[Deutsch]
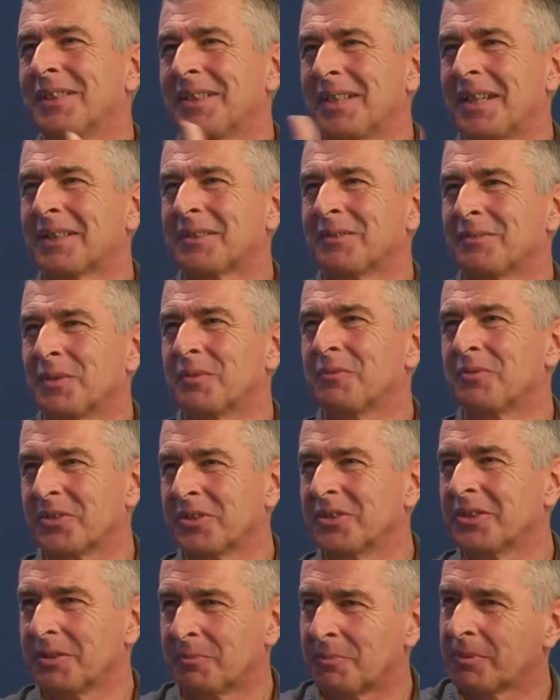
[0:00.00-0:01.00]
wenn
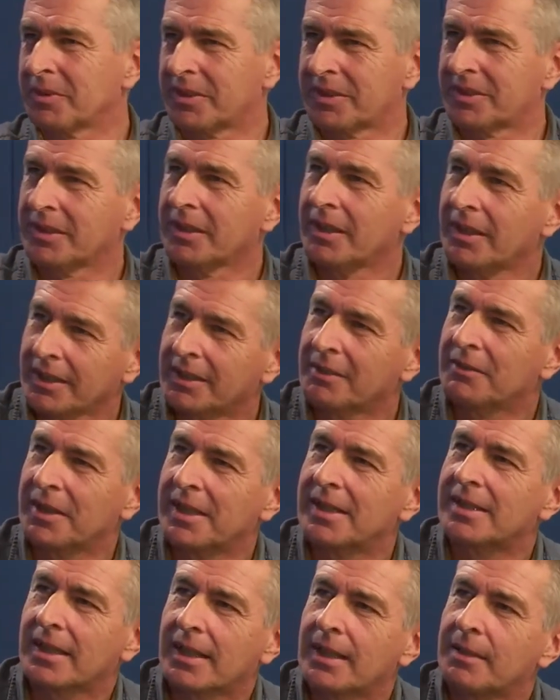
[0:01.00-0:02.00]
58 nicht
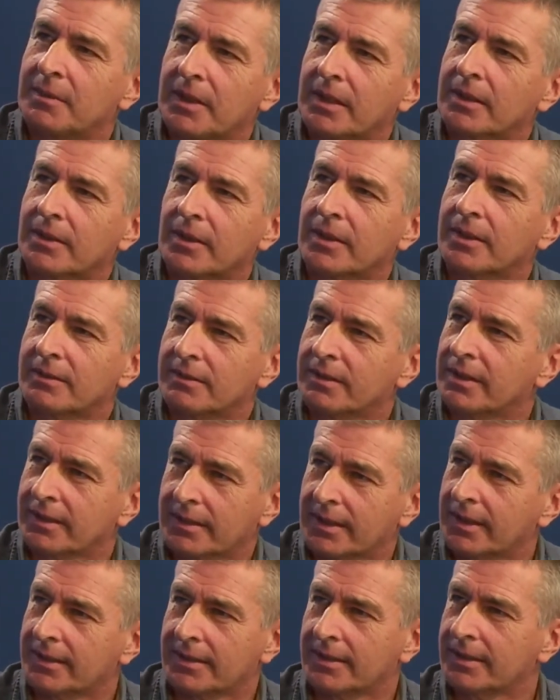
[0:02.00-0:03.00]
gewählt haben, dann können,
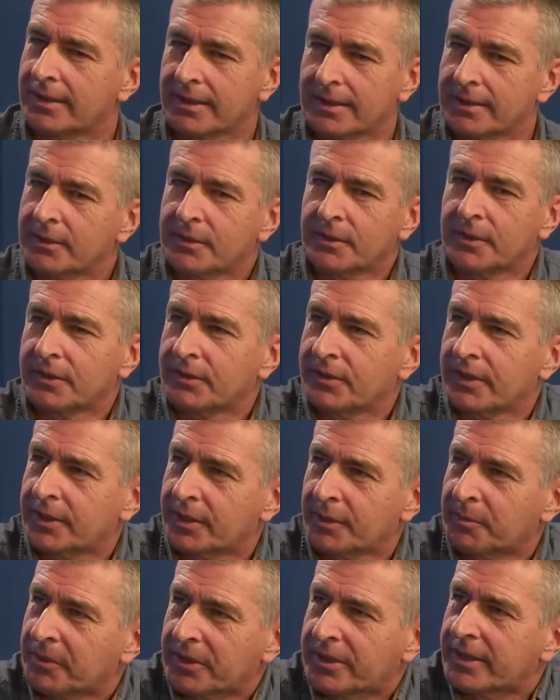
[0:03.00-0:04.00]
kann die CDU nicht
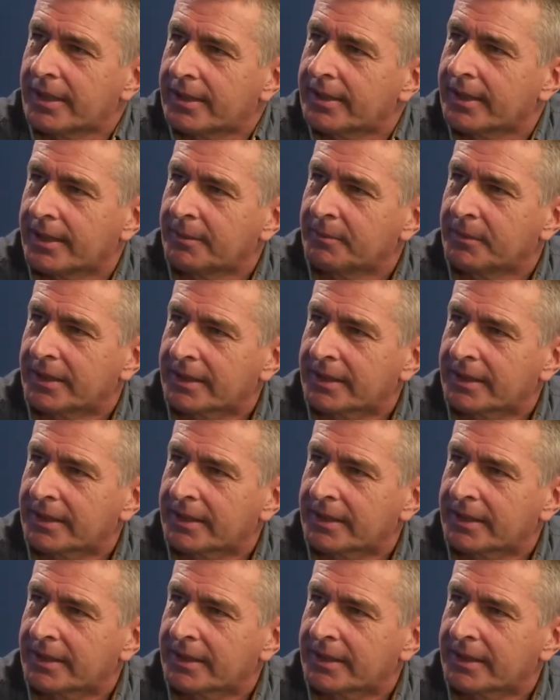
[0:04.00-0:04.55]
40 Prozent haben.